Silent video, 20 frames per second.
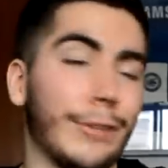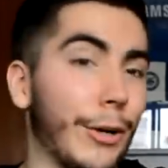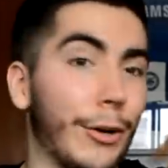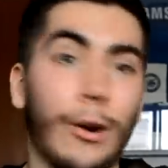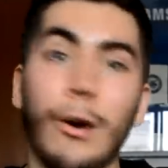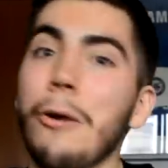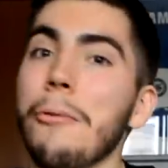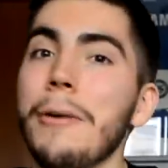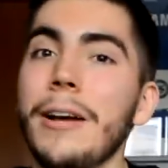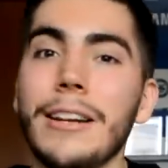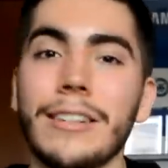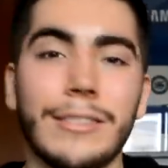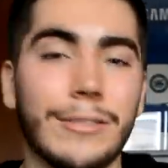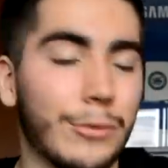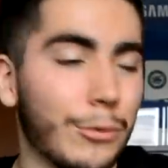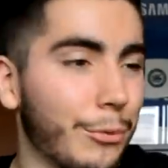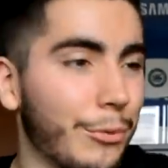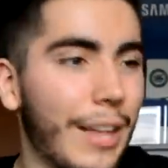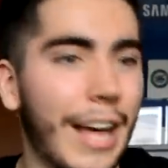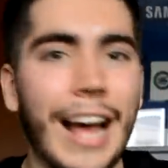
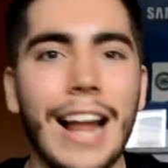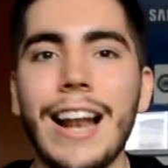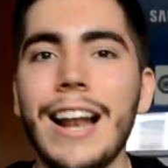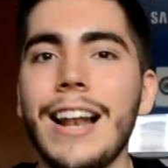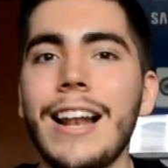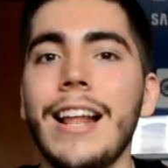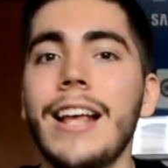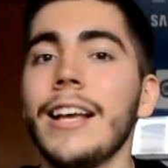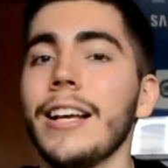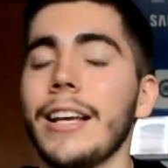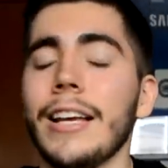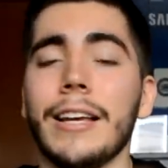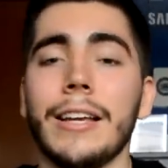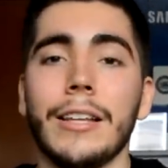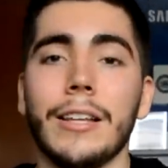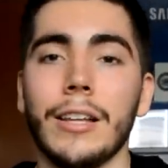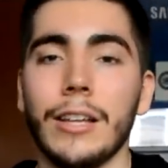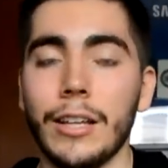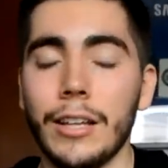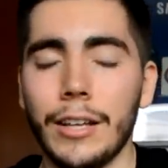Roberts, Unal,
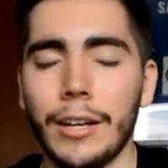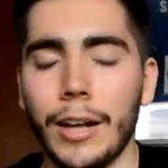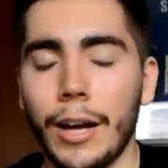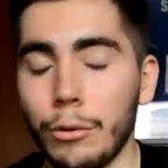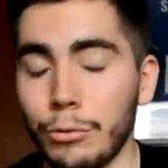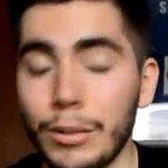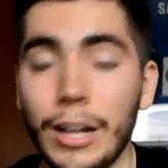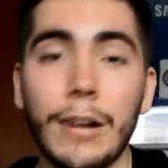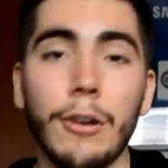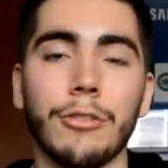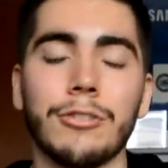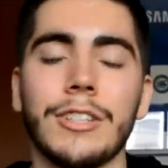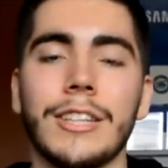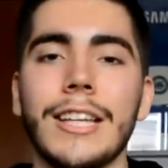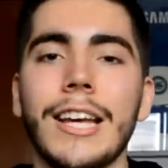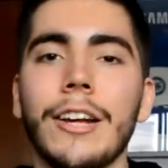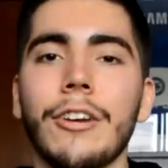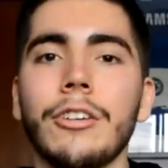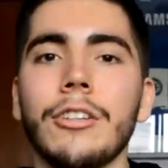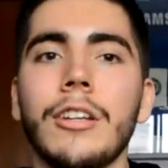que eh, a Unal lo
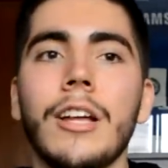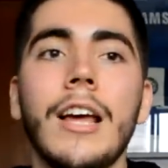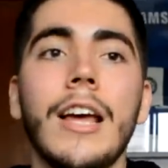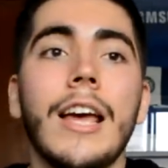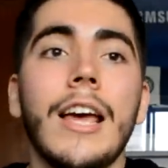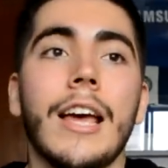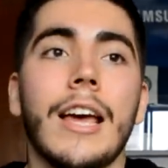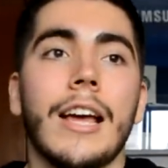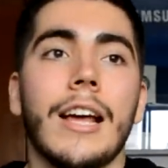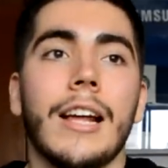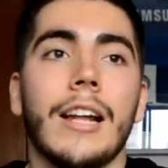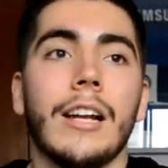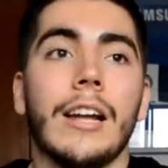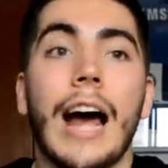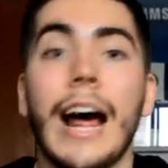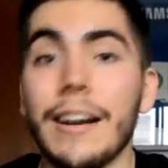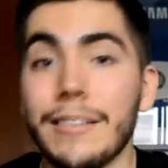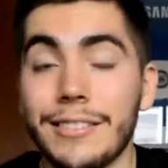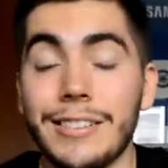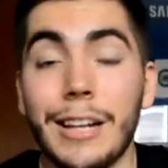cedieron. El
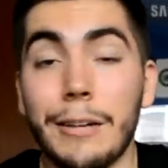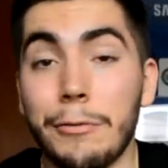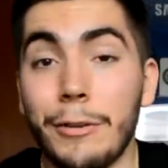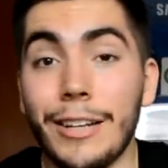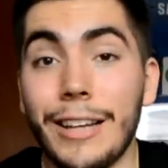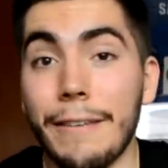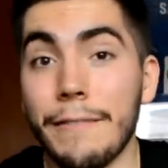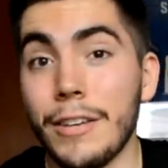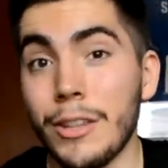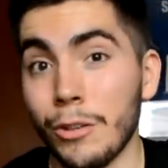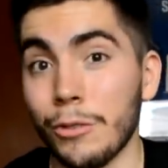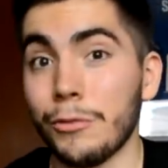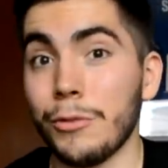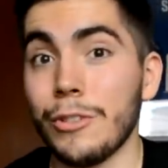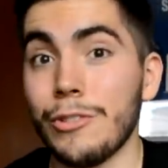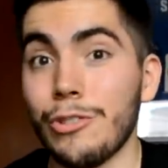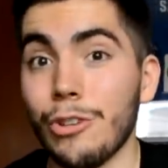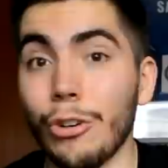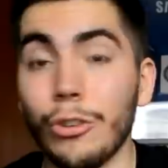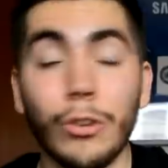Arsenal fue el que menos
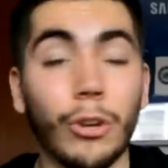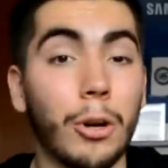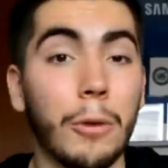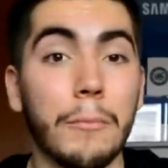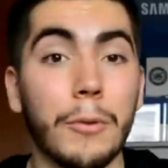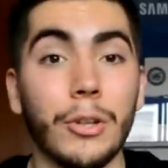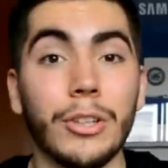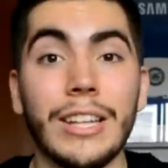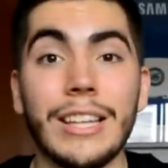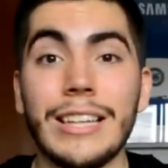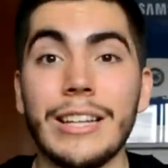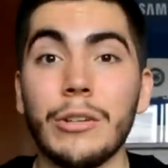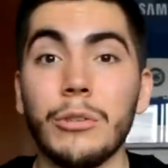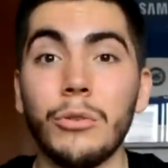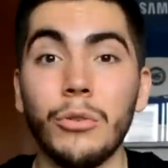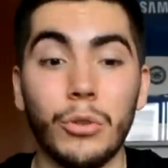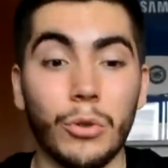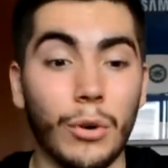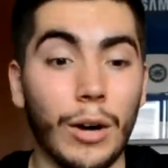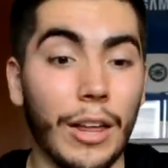fichó, no compraron a
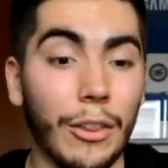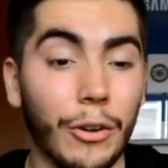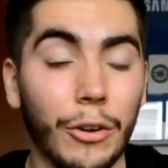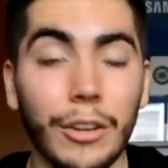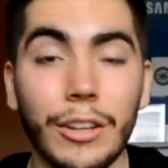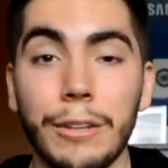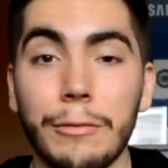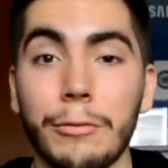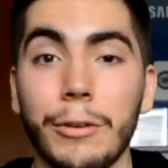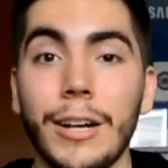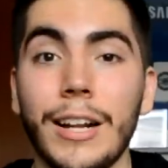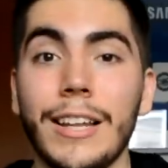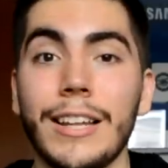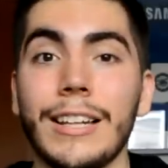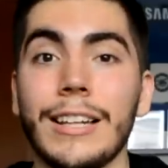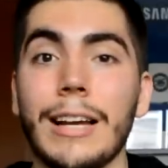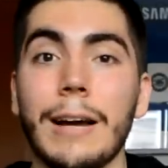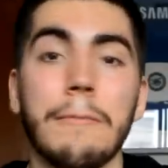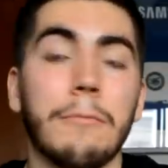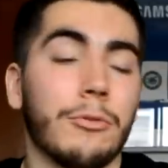ningún jugador de fuera
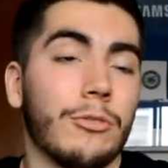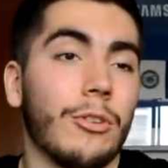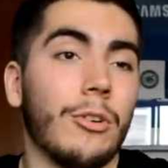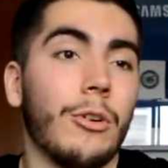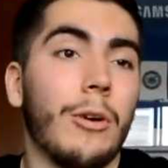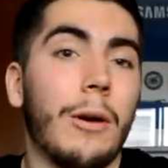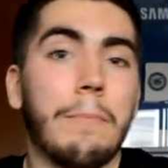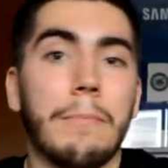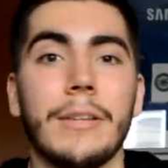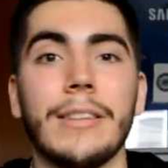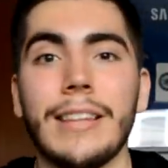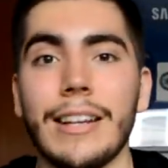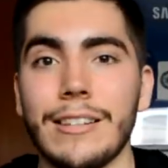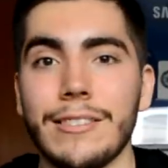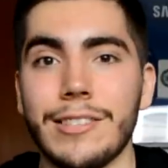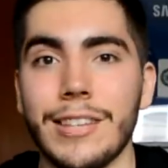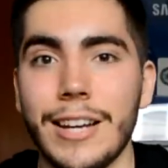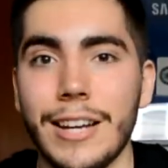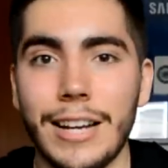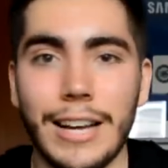del campo, solo a Peter
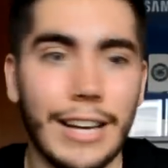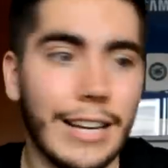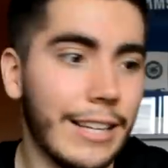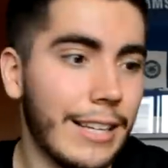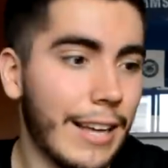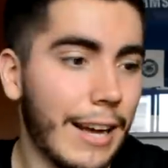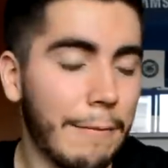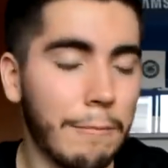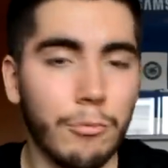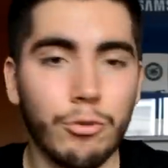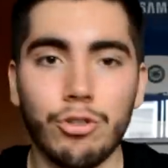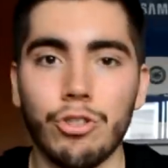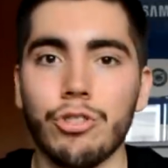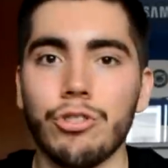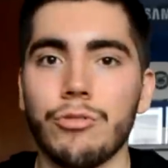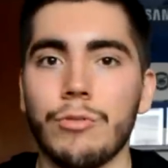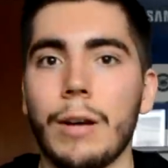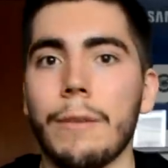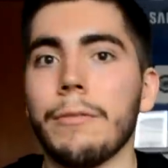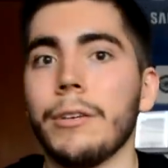Check. Ahí ya
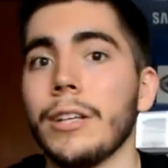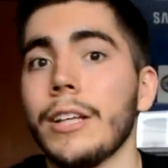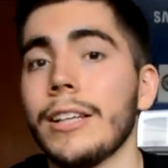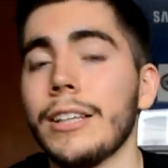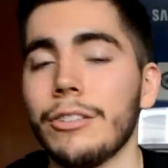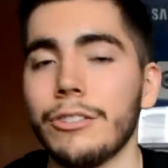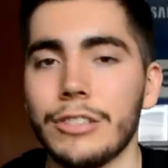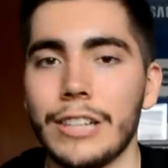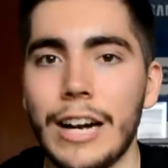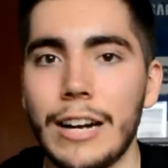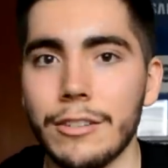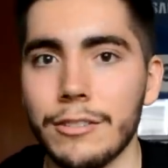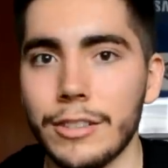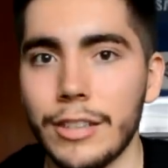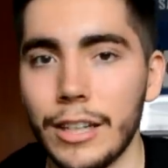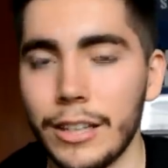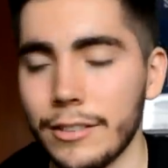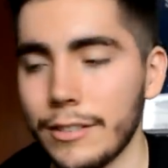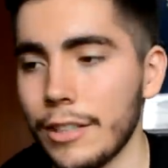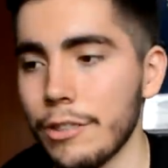muchos fanáticos del
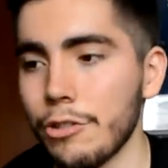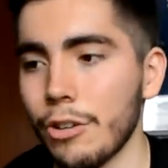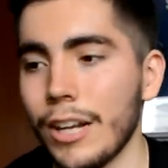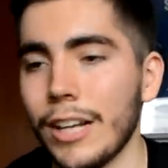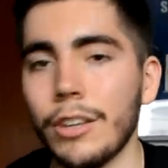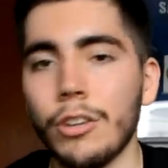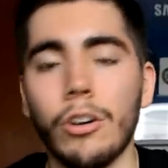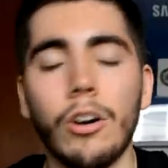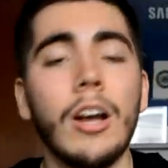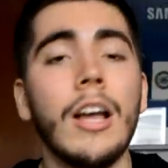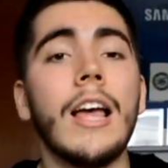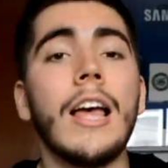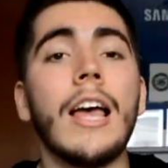Arsenal están llorando.